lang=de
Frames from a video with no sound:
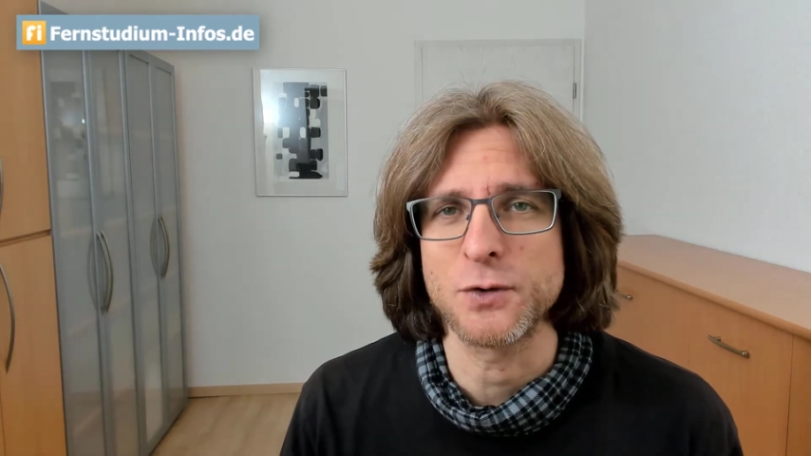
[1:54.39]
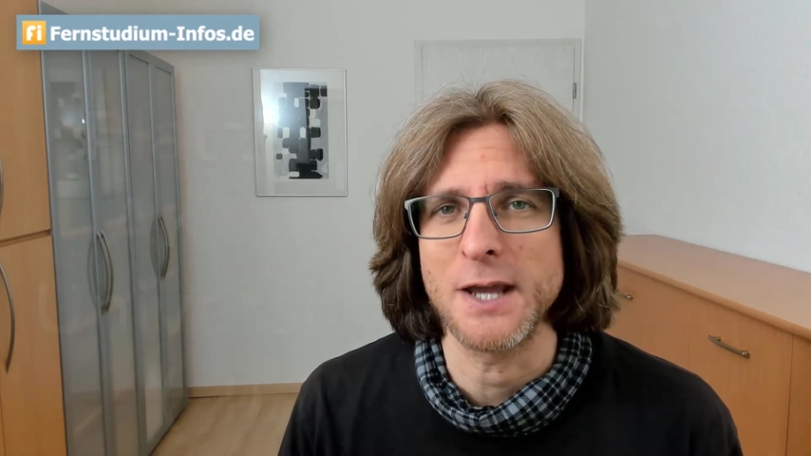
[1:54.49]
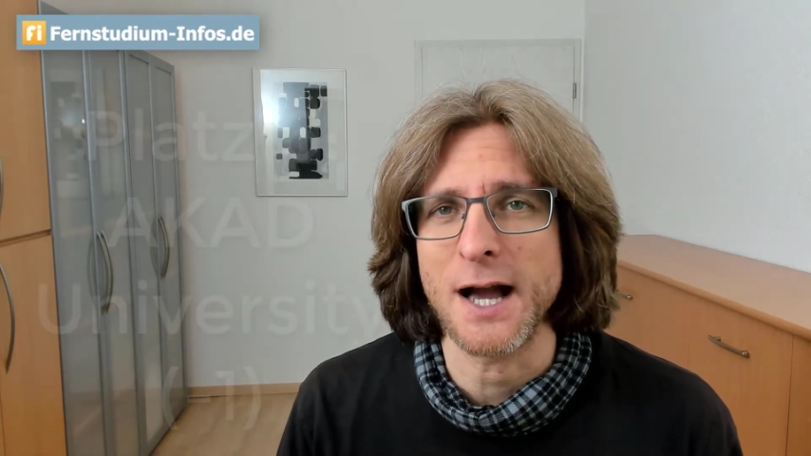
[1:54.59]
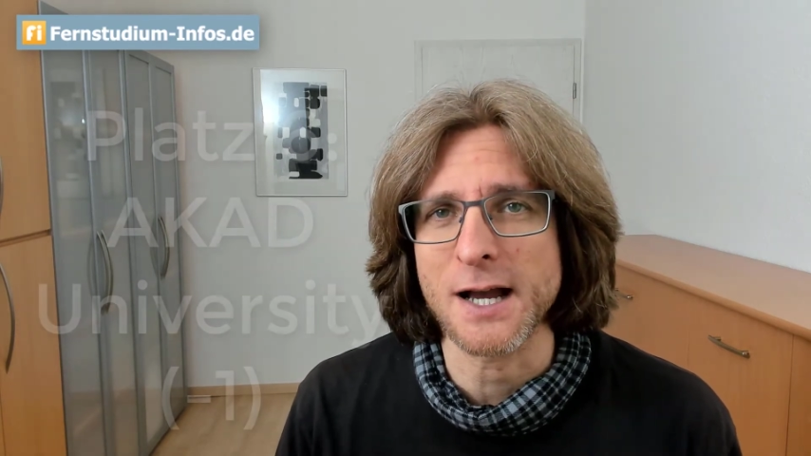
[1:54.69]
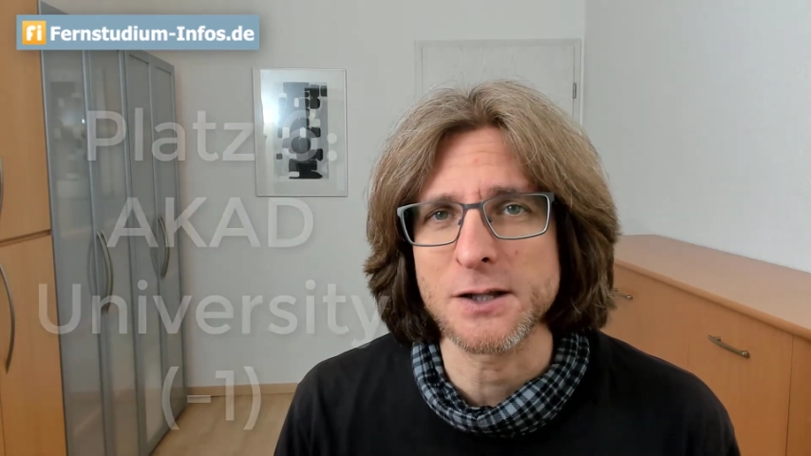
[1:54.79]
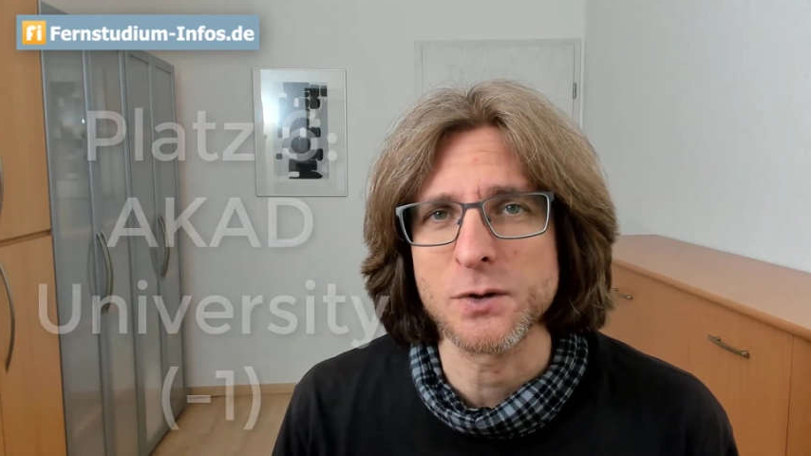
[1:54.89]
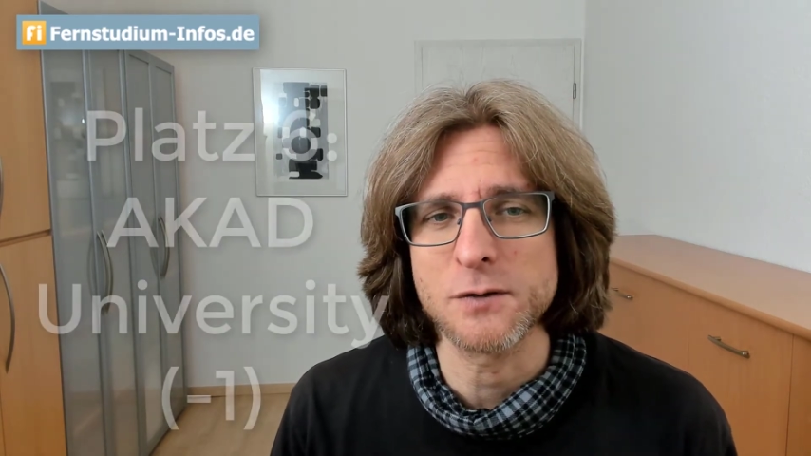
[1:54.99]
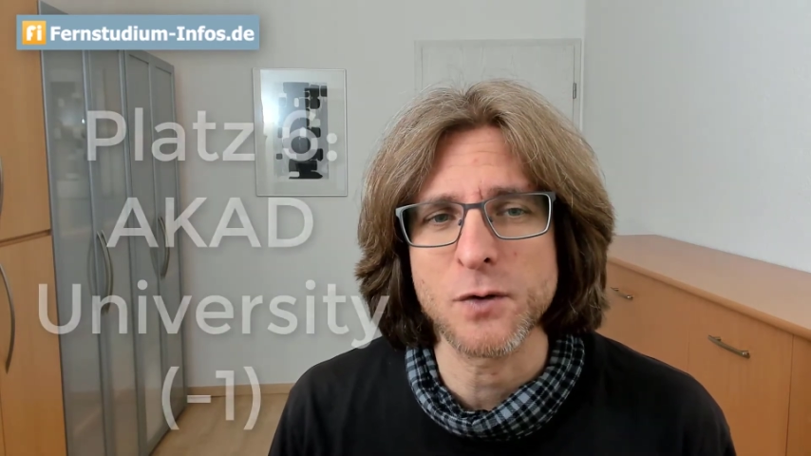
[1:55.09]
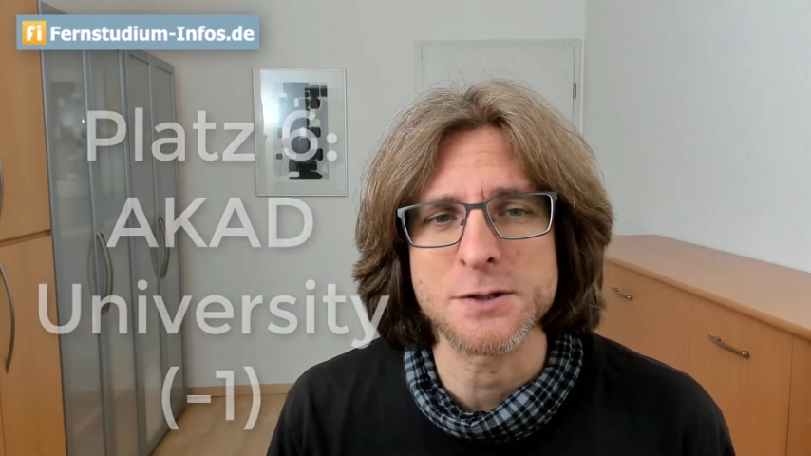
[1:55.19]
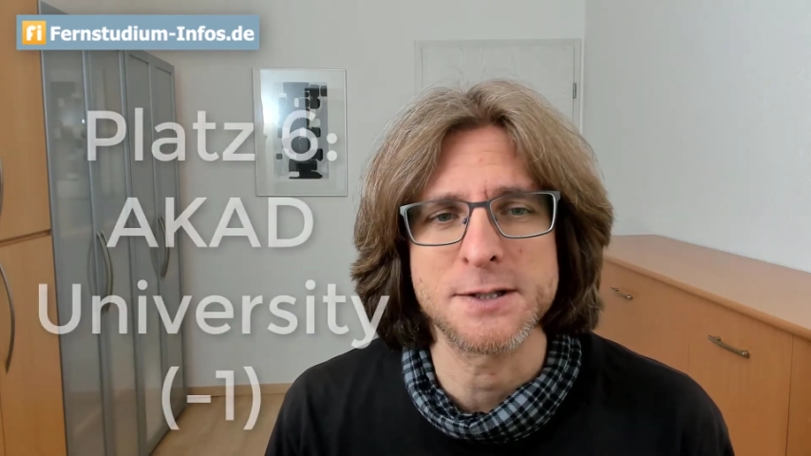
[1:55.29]
die Ackert
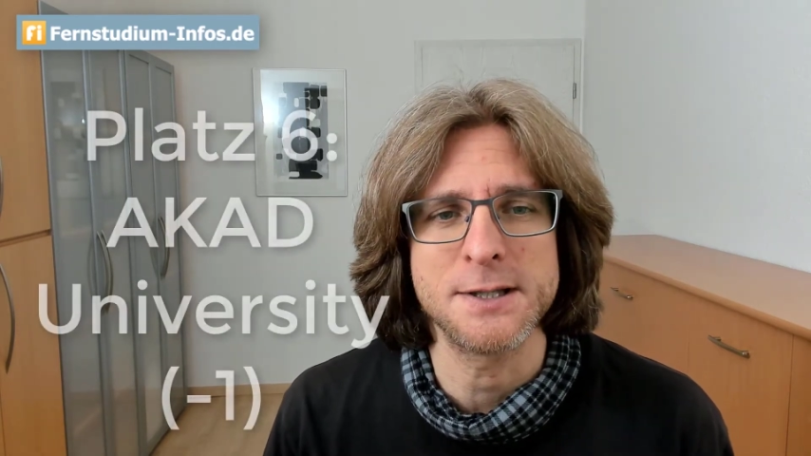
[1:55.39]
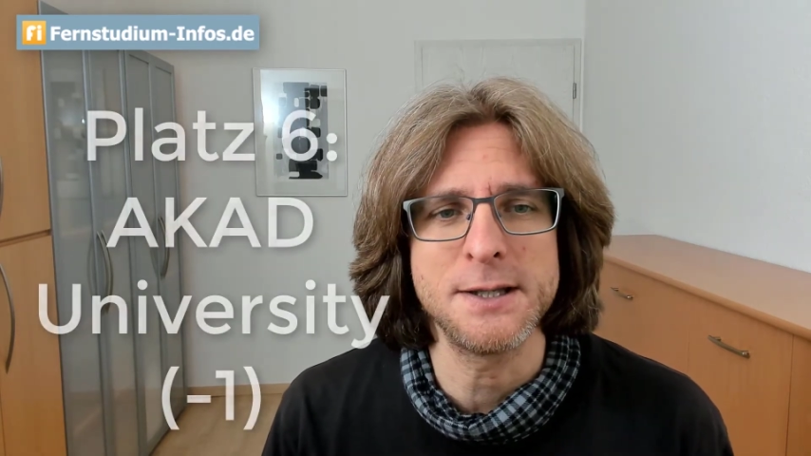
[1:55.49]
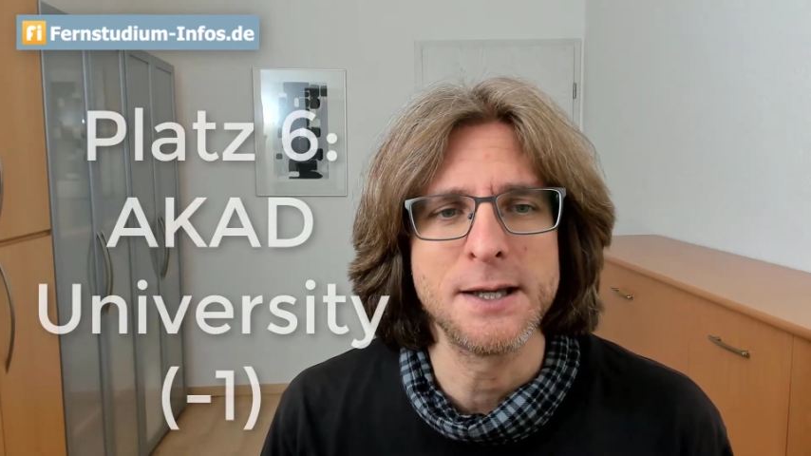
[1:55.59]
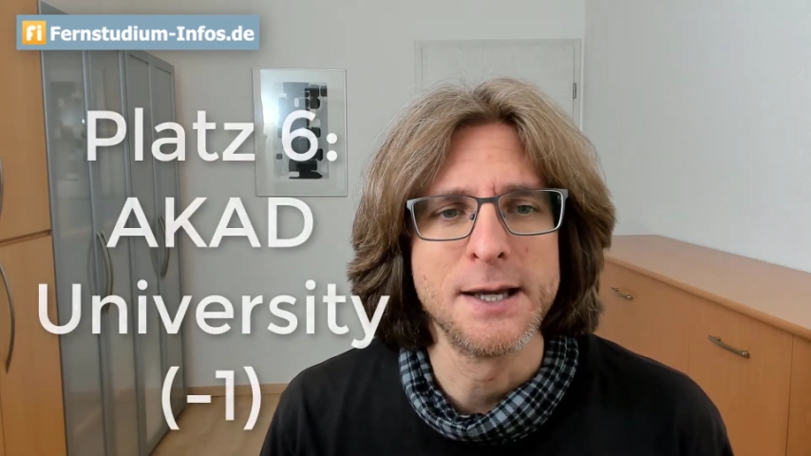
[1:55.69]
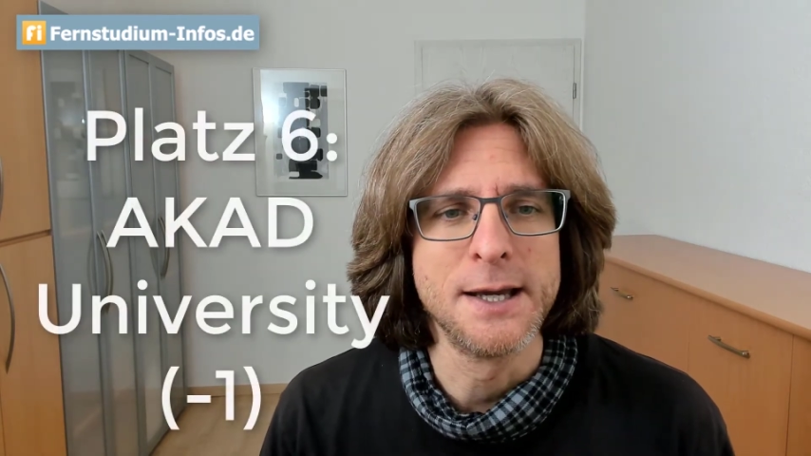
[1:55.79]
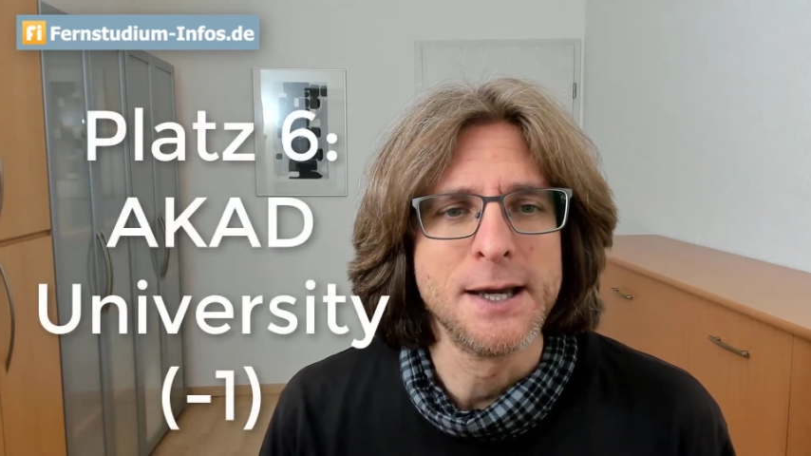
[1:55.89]
University,